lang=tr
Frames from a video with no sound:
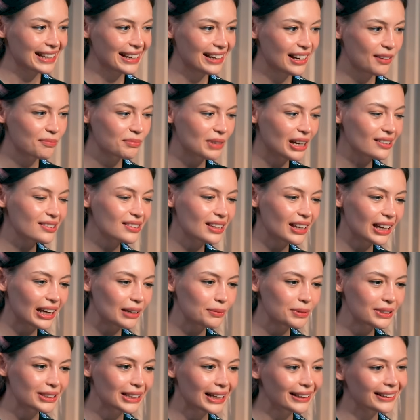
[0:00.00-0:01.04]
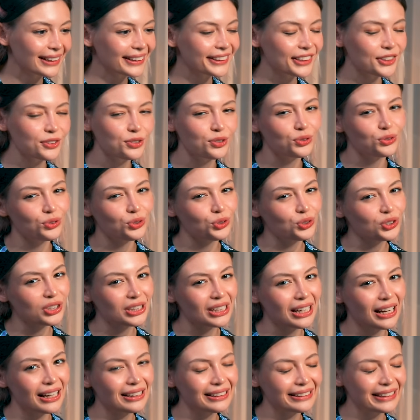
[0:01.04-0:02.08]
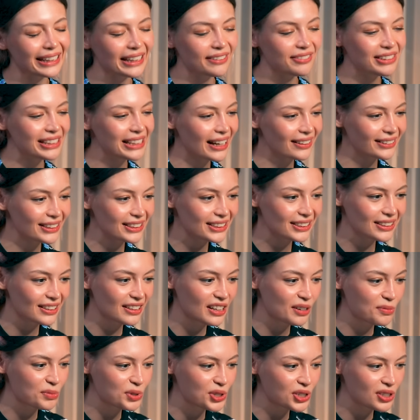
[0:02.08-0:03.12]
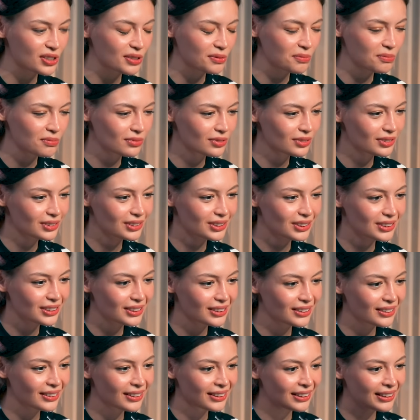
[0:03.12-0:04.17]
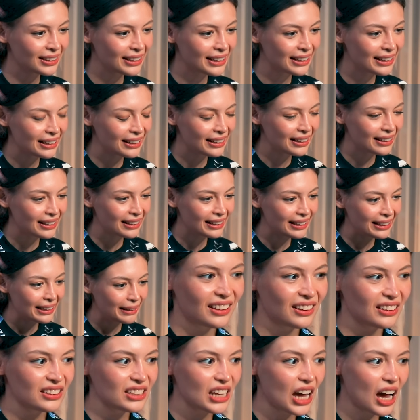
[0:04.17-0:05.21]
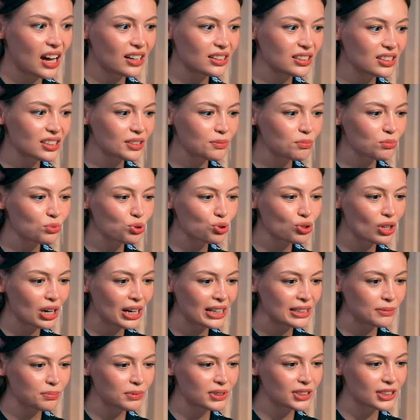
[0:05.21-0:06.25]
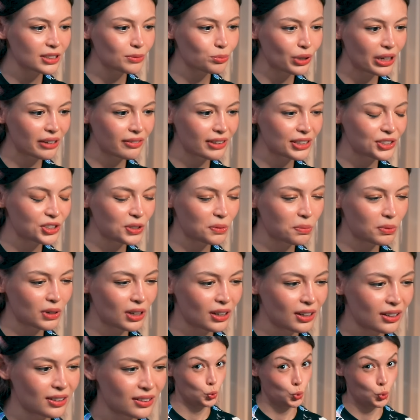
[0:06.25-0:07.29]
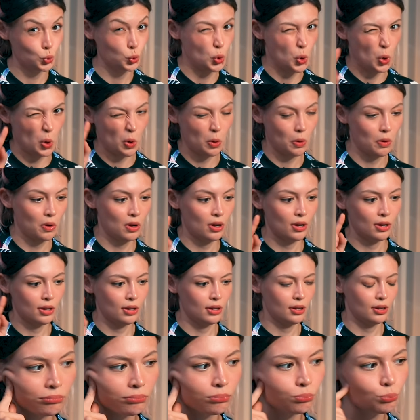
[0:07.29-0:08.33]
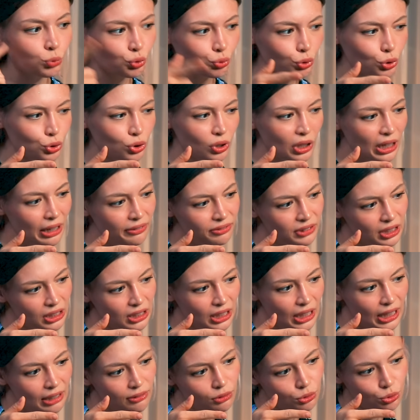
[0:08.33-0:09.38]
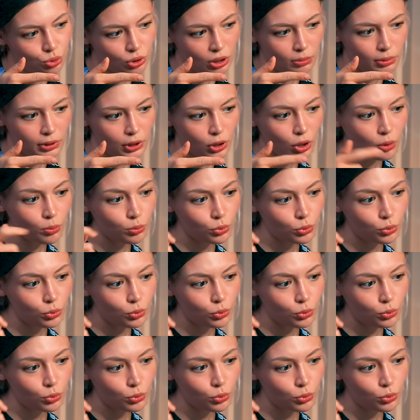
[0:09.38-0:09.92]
Selamlar. Sahibinlerindeki günlük kiralık ev ilanı için aramıştım. Merhaba. Evet buyurun. Yarın için müsait midir bu ev acaba? Evet yarın var. Bu fotoğraftaki evi tutabiliyor